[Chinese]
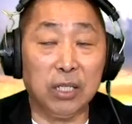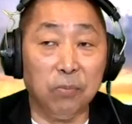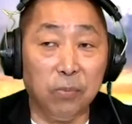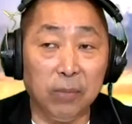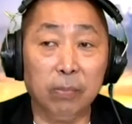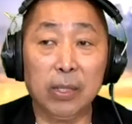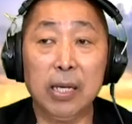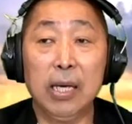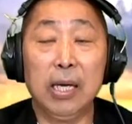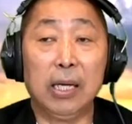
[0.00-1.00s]
些新兵，
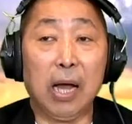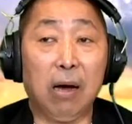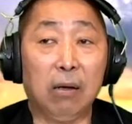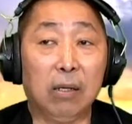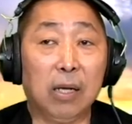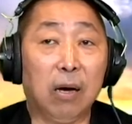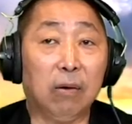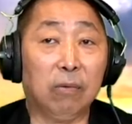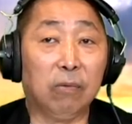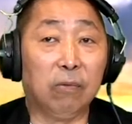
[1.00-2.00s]
那
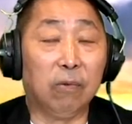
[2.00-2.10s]
那